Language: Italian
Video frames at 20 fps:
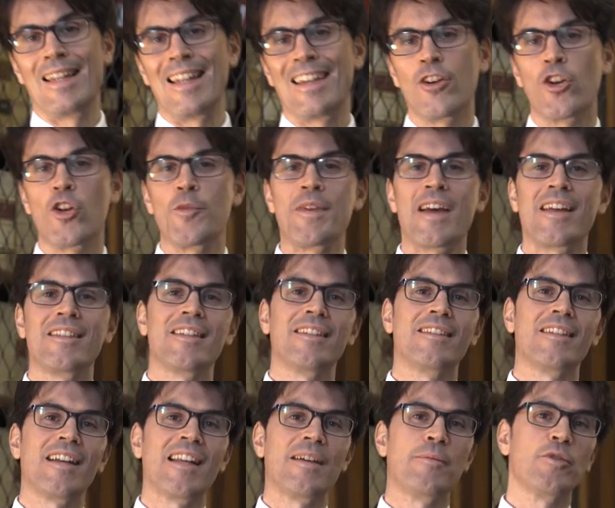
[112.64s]
L'economia
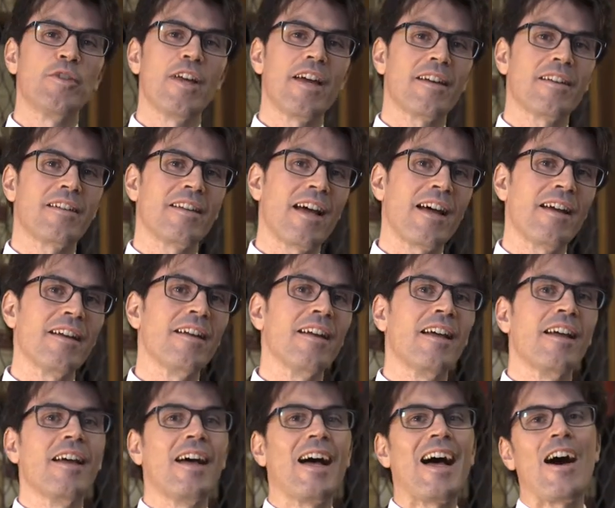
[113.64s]
aziendale moderna
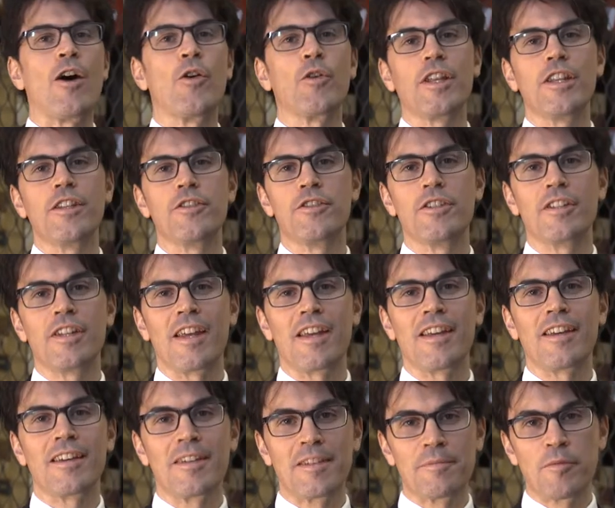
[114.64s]
ha
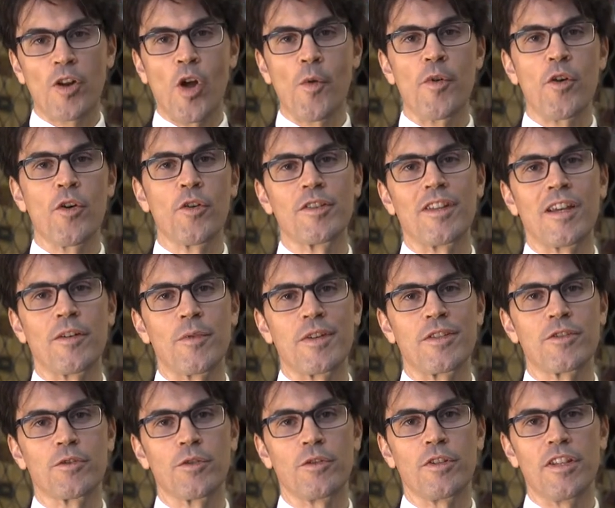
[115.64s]
origine proprio da
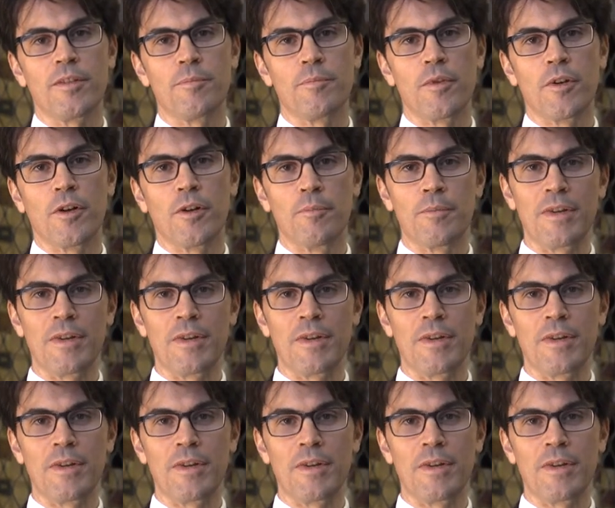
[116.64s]
questo libro,